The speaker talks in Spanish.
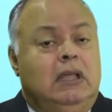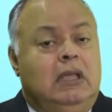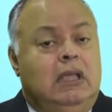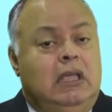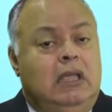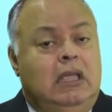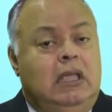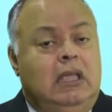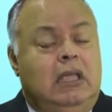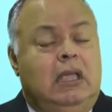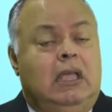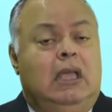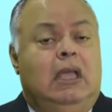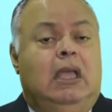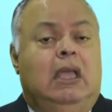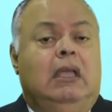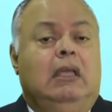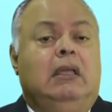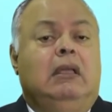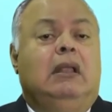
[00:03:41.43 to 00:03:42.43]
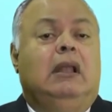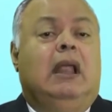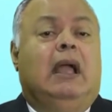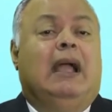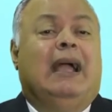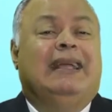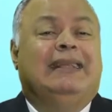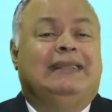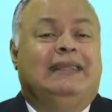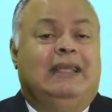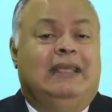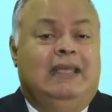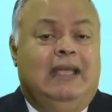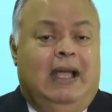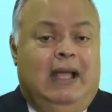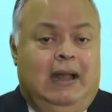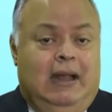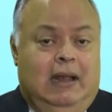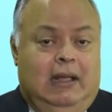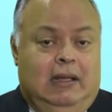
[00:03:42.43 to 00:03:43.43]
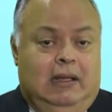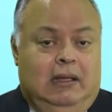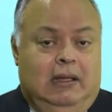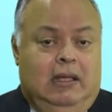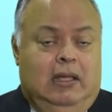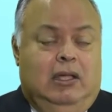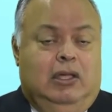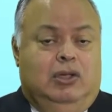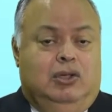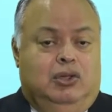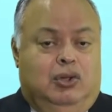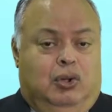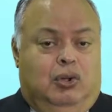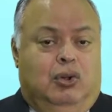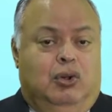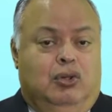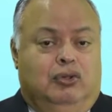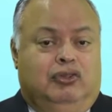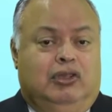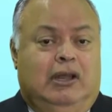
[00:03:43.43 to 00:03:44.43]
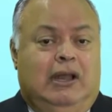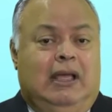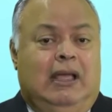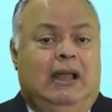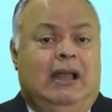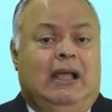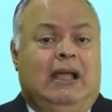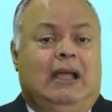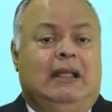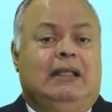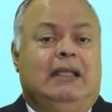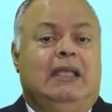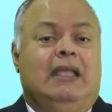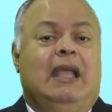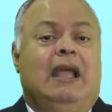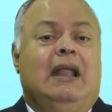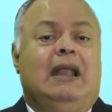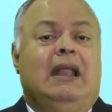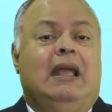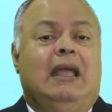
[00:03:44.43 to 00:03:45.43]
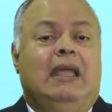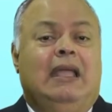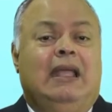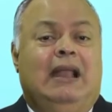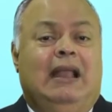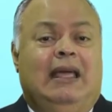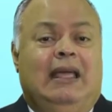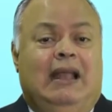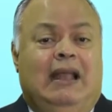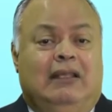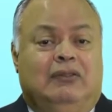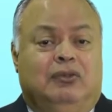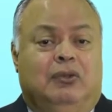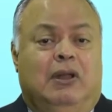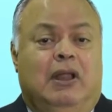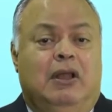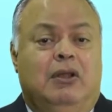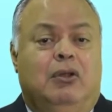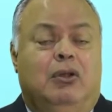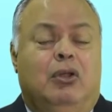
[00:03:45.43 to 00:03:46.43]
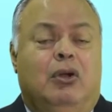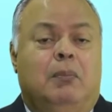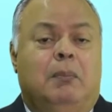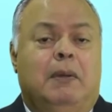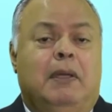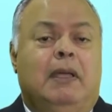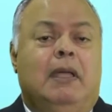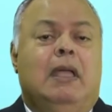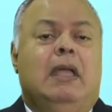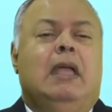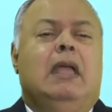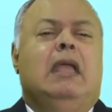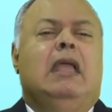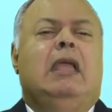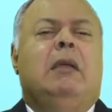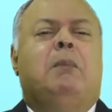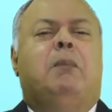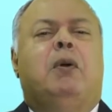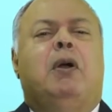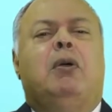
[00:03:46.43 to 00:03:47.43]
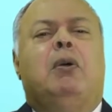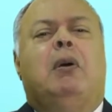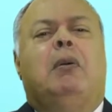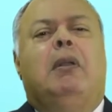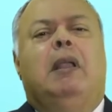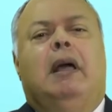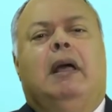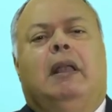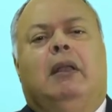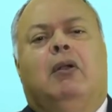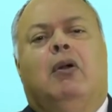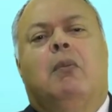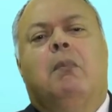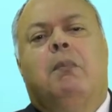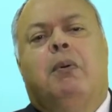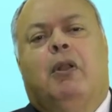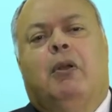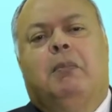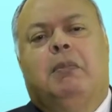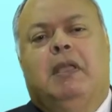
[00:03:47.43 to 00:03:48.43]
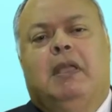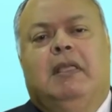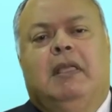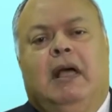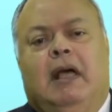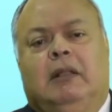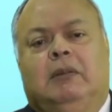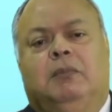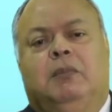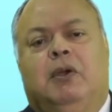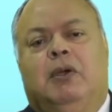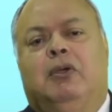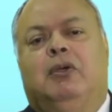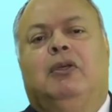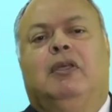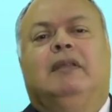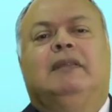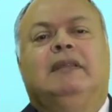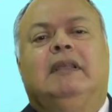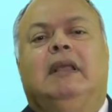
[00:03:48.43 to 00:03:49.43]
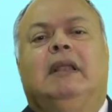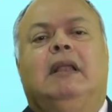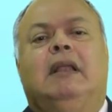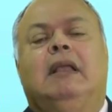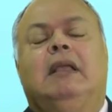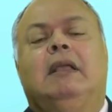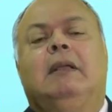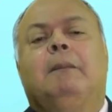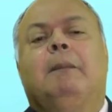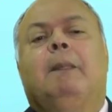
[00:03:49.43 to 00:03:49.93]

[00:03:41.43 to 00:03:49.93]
y en la Castellana. Yo conocí la de la Castellana y la de la Solano López y puedo hablar con propiedad, puedo decirle